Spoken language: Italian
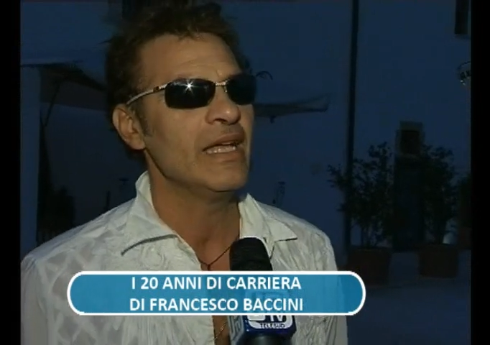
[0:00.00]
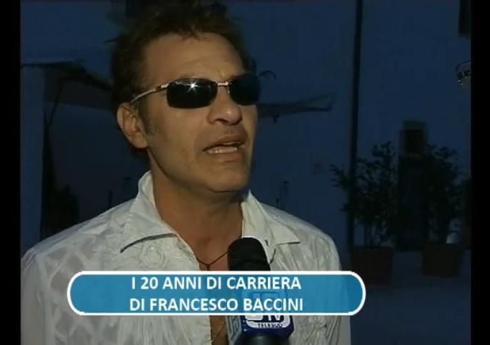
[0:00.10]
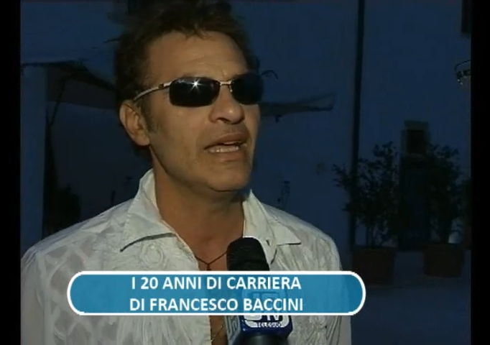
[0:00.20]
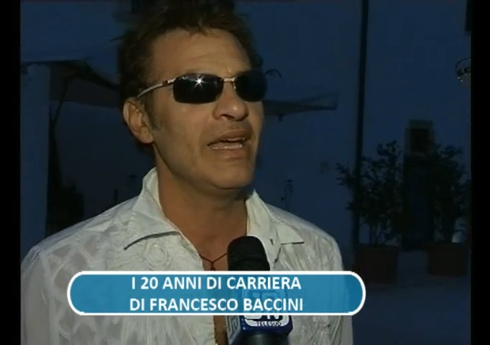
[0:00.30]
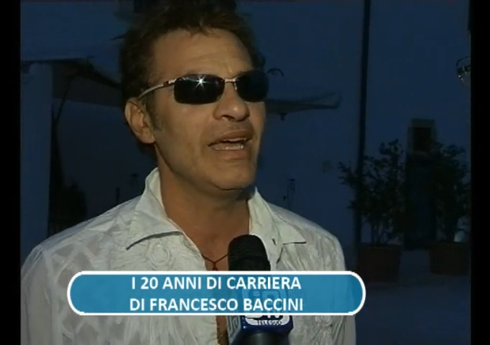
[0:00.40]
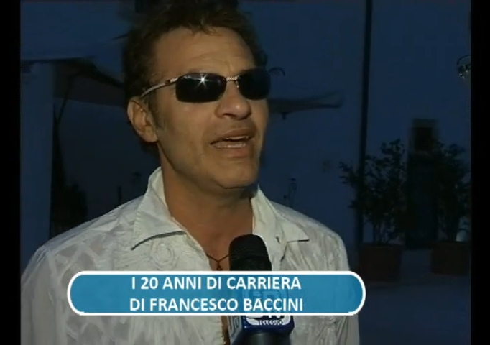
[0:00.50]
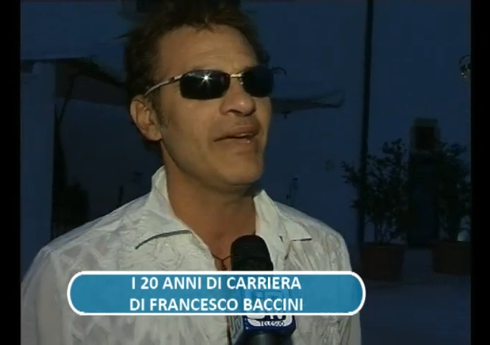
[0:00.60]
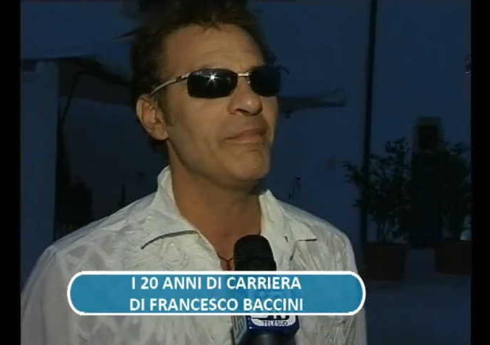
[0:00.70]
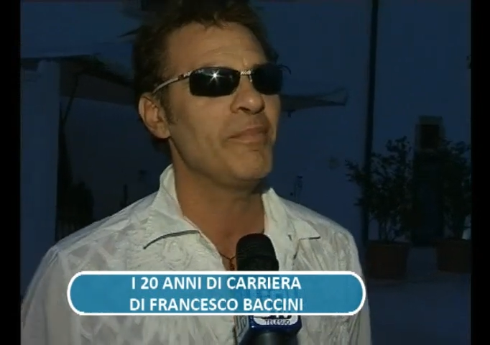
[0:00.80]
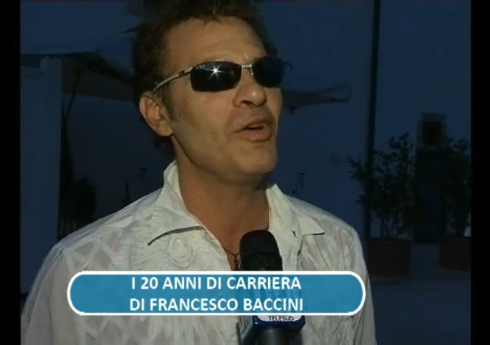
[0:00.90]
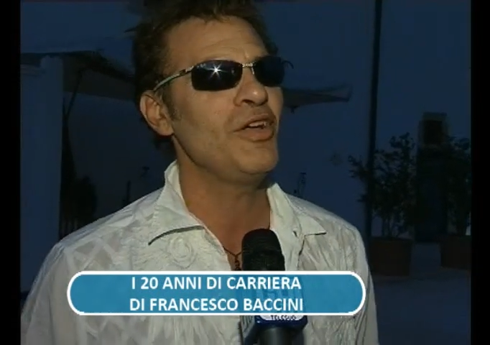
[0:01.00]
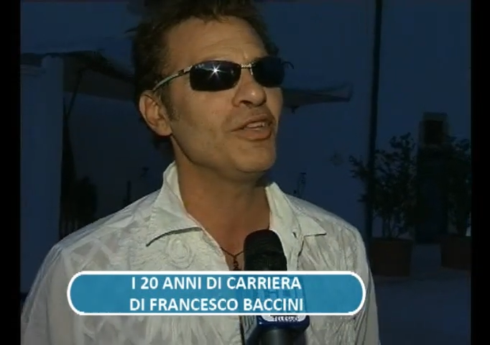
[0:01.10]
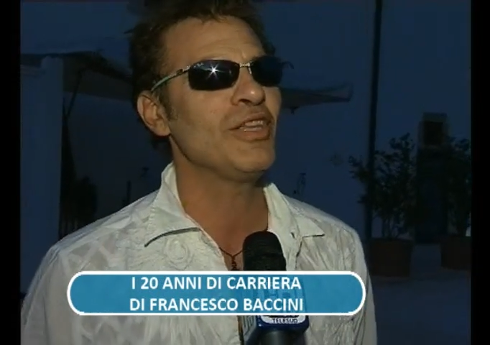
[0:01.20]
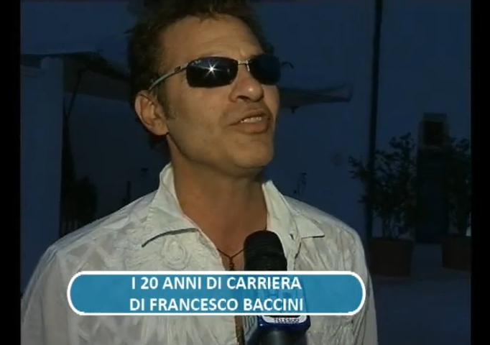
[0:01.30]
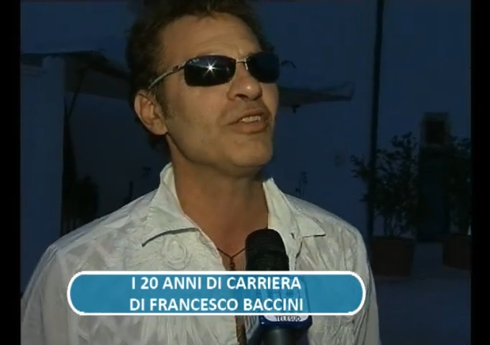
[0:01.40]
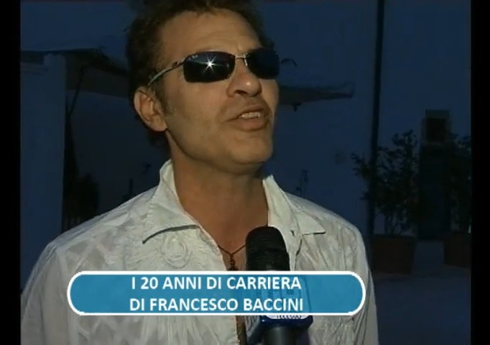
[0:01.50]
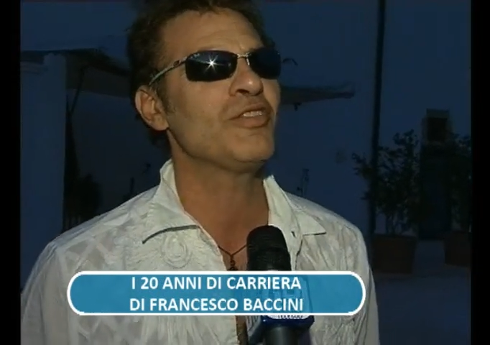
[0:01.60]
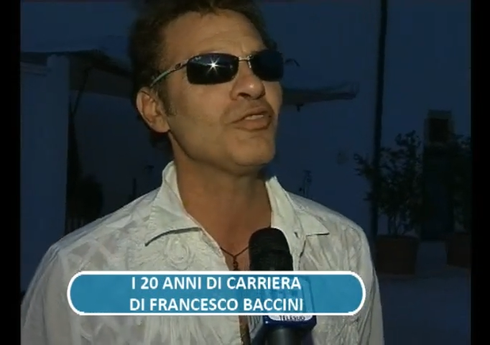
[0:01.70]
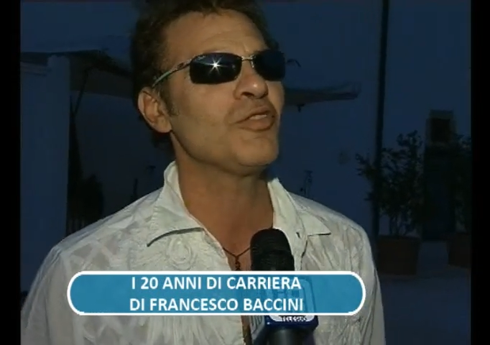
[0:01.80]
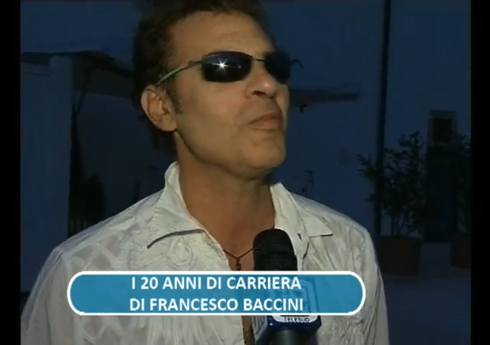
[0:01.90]
Eh, poi ho, dec ho,
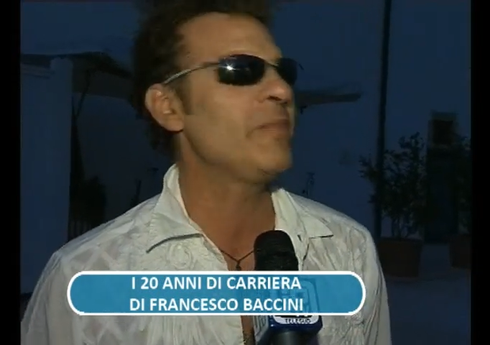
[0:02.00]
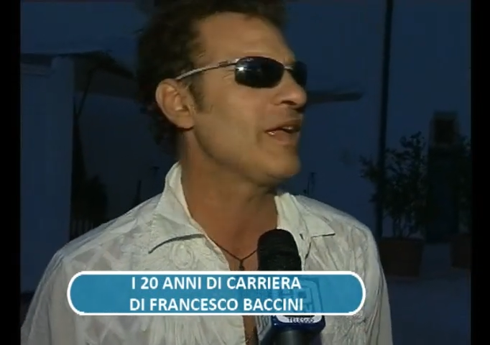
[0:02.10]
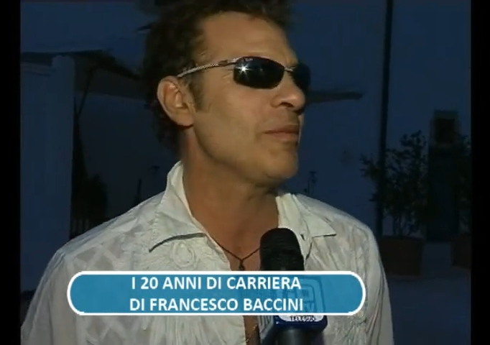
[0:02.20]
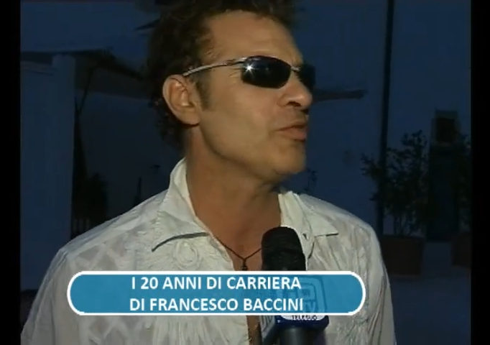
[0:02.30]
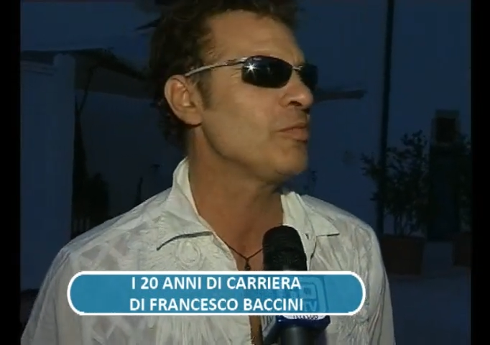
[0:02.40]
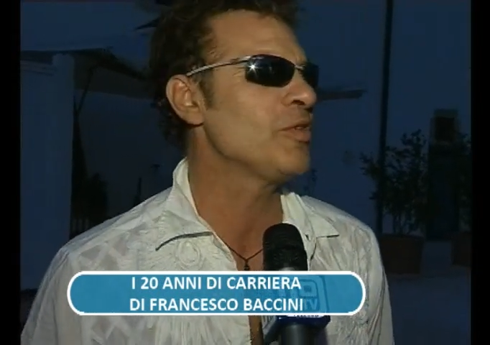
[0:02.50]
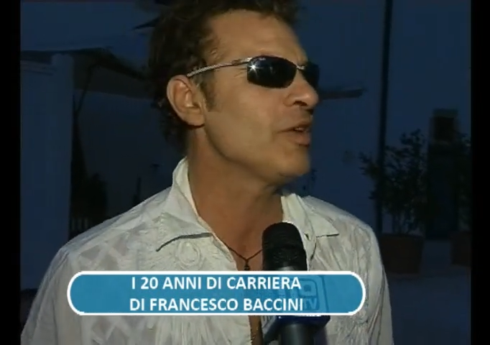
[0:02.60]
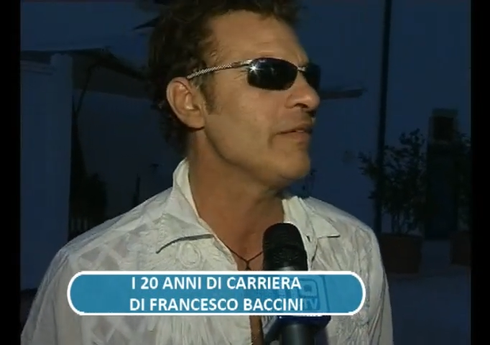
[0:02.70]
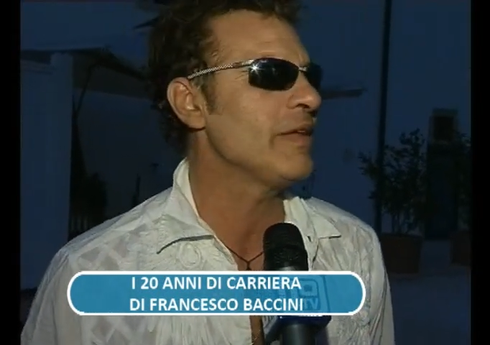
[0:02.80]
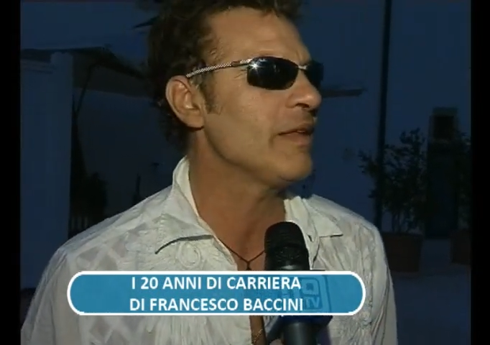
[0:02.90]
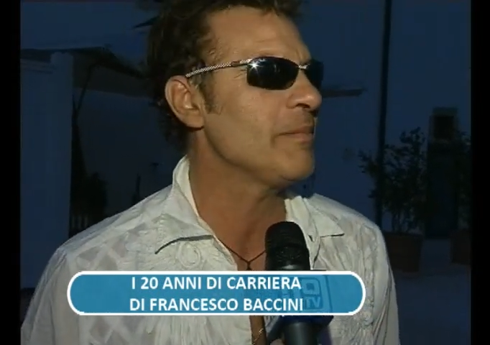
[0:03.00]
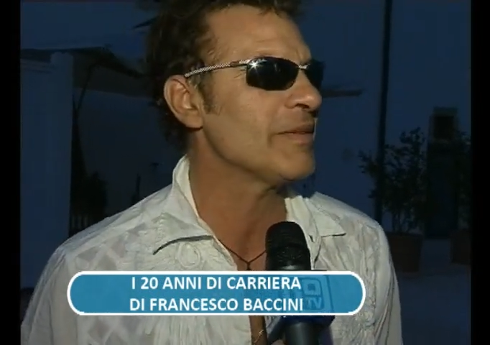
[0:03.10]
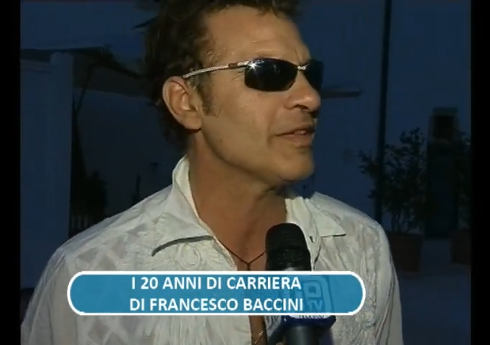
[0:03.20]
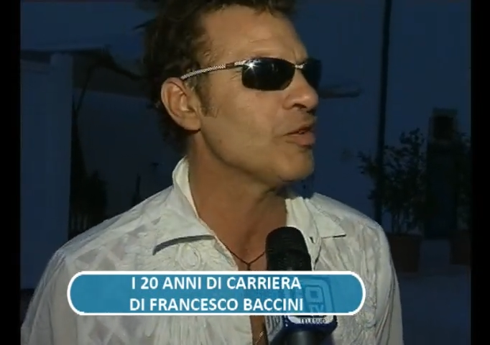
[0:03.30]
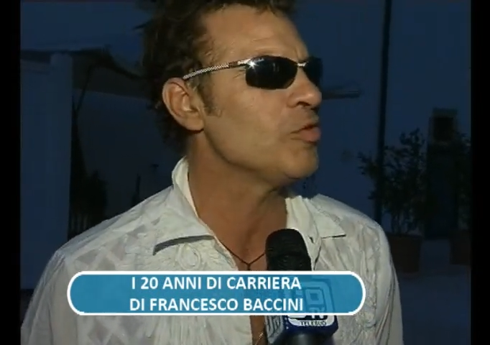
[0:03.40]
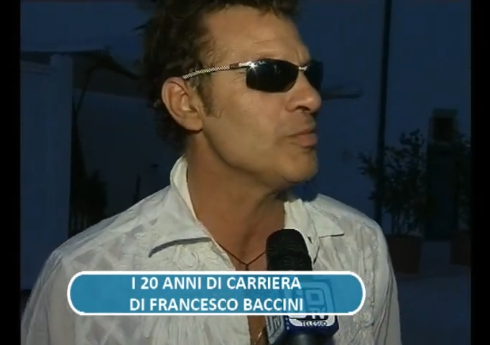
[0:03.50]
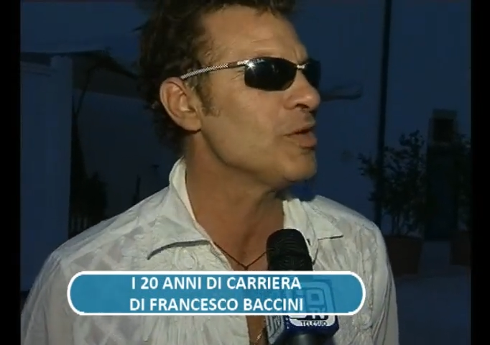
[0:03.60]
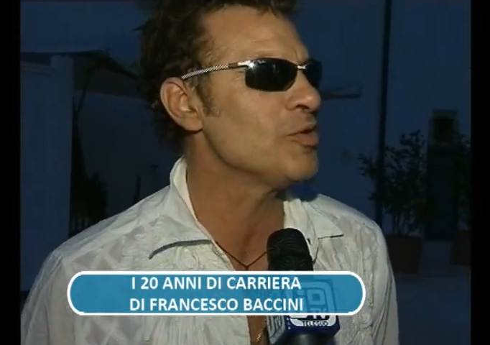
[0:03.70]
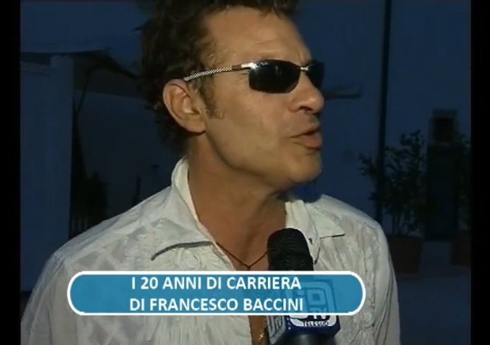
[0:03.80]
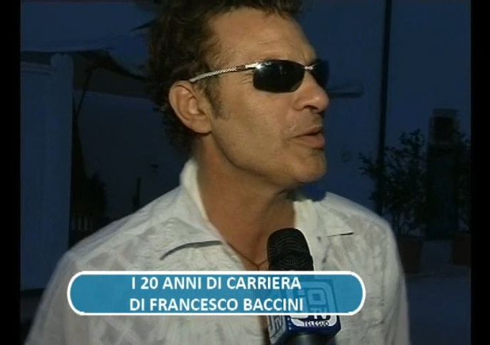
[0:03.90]
deciso di complicarmi subito la vita passando a nomi e
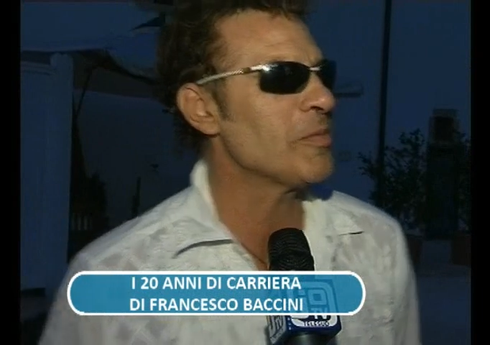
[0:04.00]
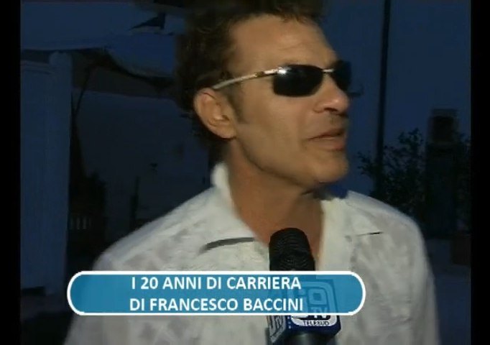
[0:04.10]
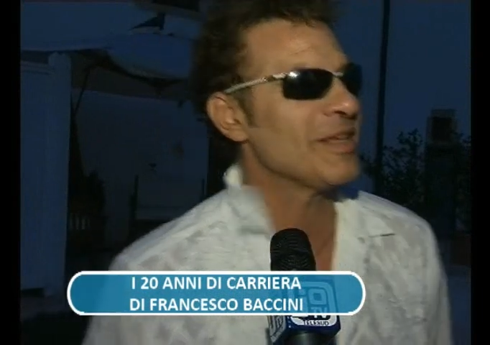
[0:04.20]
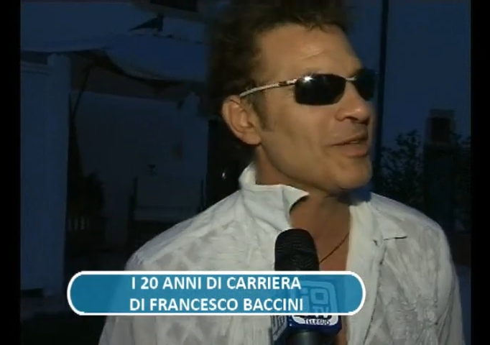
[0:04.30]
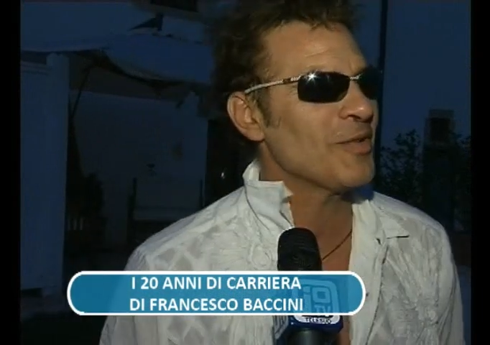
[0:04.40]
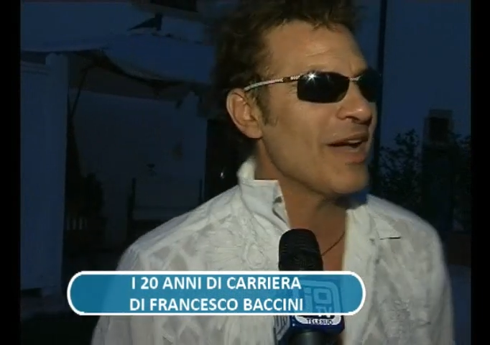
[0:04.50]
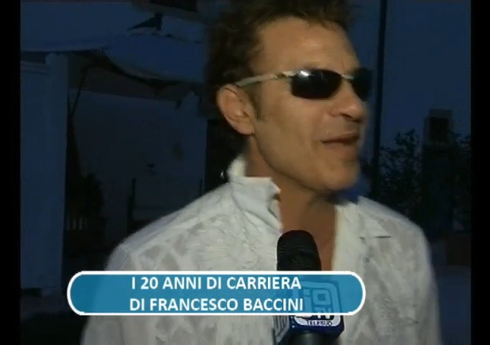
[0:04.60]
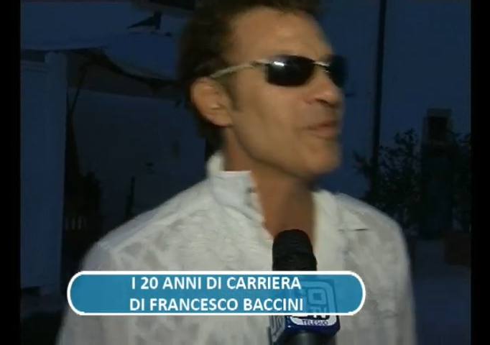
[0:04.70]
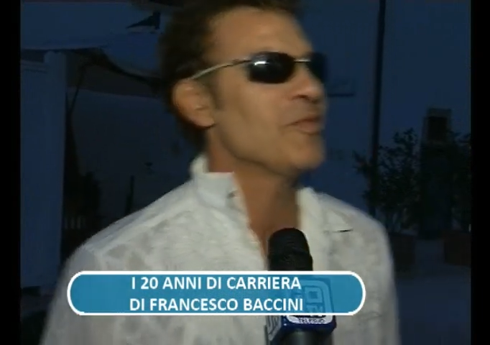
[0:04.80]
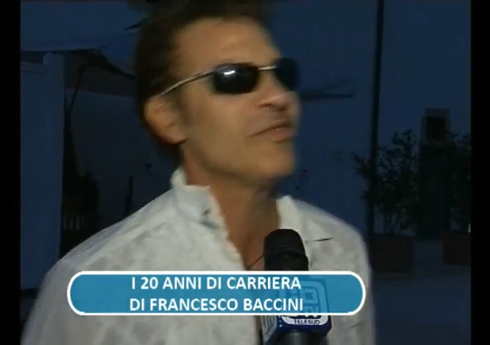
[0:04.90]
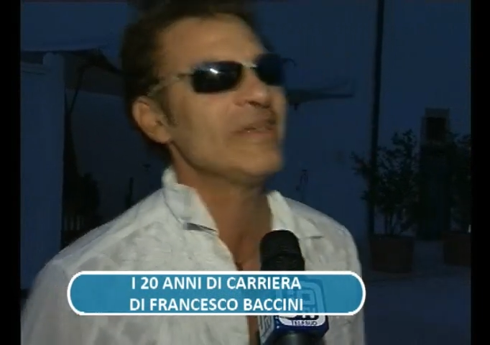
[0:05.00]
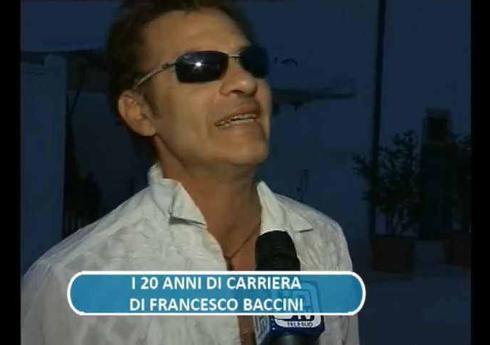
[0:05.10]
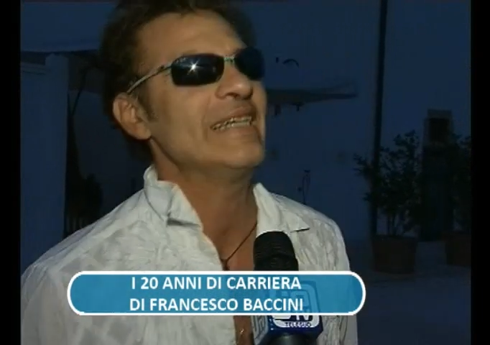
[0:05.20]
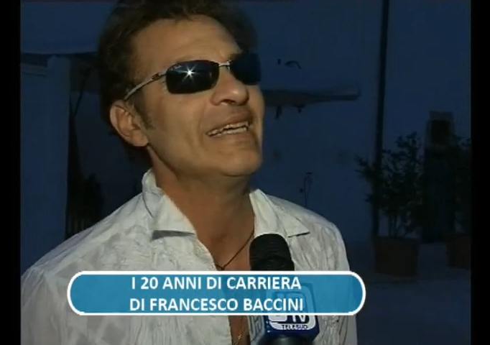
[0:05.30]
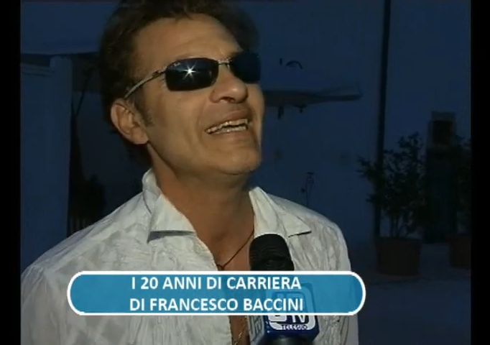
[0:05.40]
cognomi come terzo album dove